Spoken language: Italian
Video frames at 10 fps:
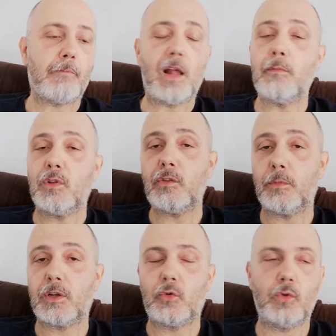Ma il
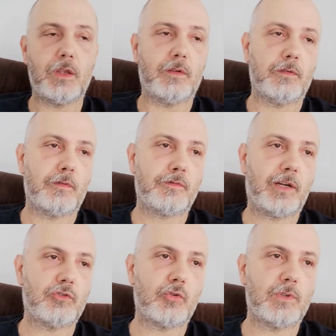motivo per cui
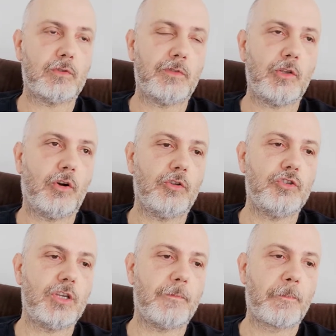faccio questo video
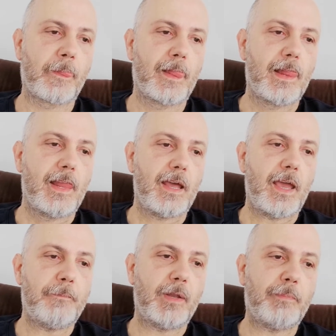oggi
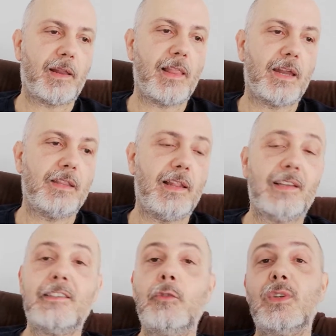è per parlare
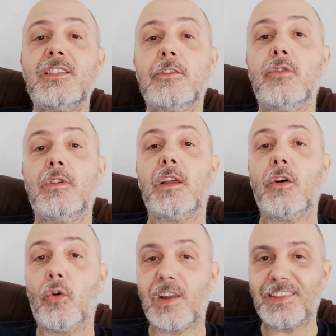della
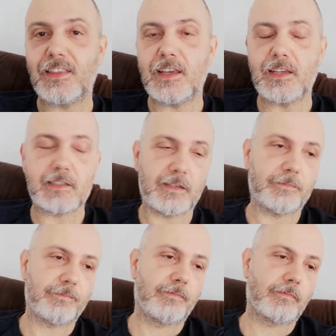situazione
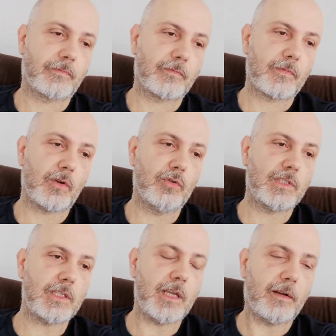olandese
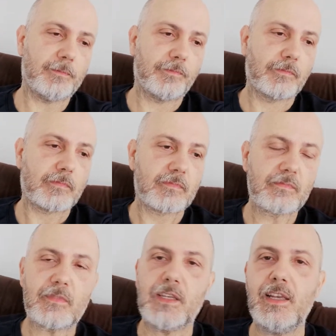ossia
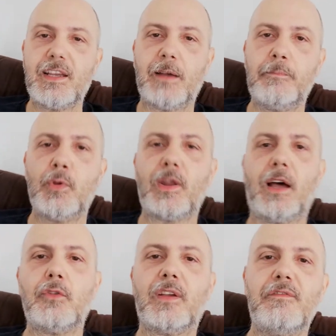il
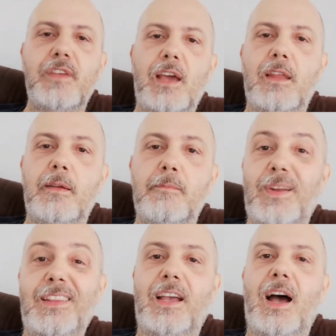campionato che viene in
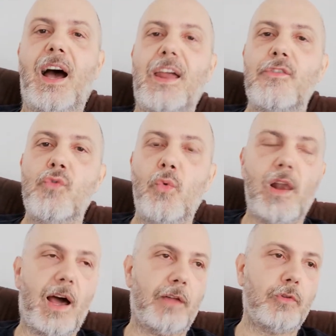pratica
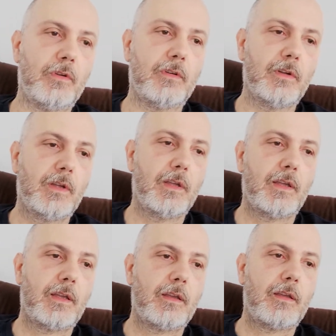annullato
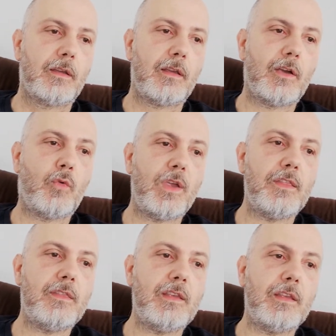e
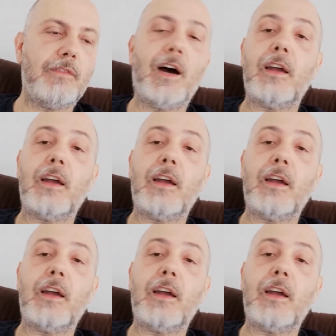quindi